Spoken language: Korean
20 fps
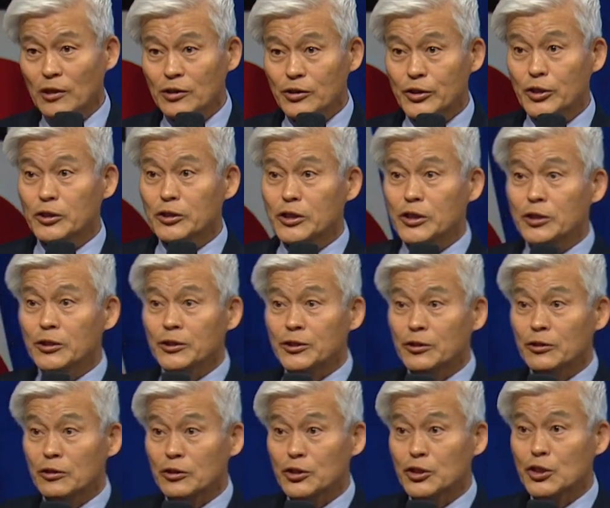
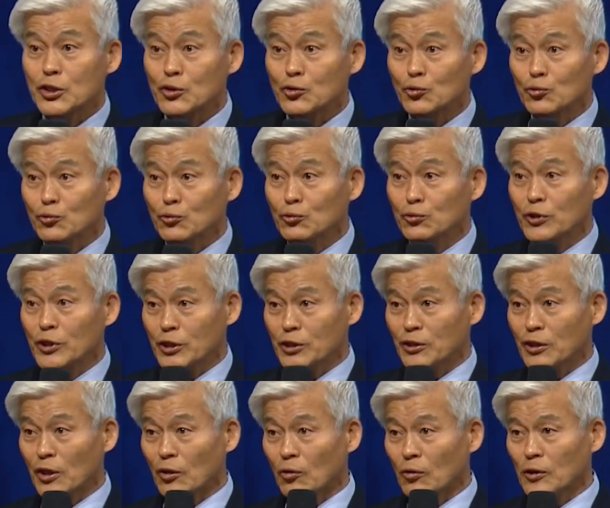정신적
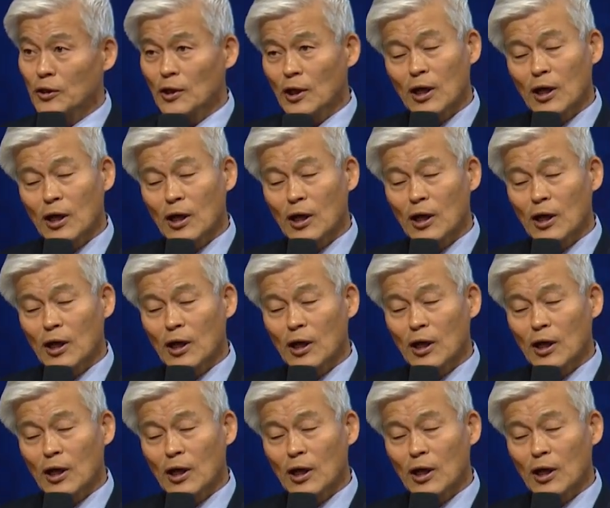지주들인데요.